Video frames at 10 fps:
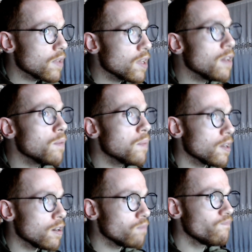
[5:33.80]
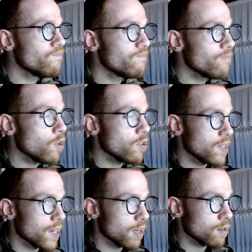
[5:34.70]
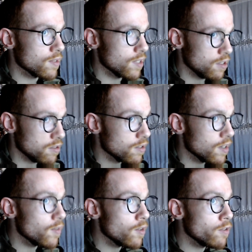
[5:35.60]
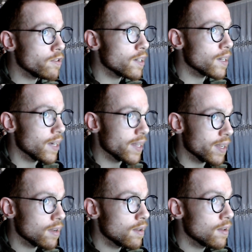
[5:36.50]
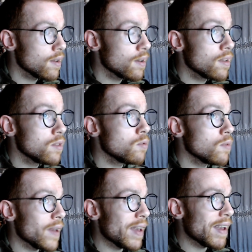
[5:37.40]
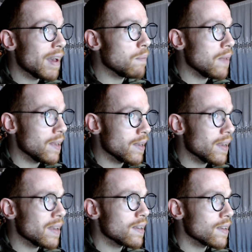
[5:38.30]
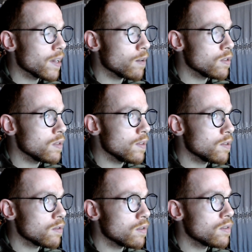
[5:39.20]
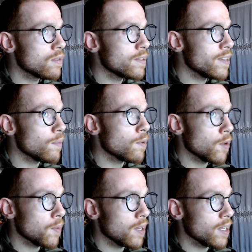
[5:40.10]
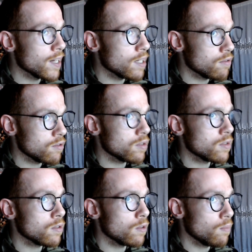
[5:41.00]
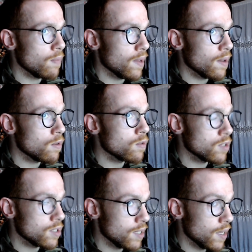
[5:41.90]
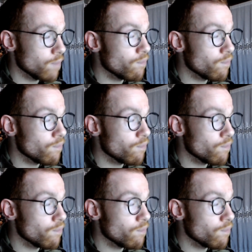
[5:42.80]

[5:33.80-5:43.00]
Io però voglio taggare lo stesso, voglio taggare due amiche che condividono l'amore per il canto con me, ossia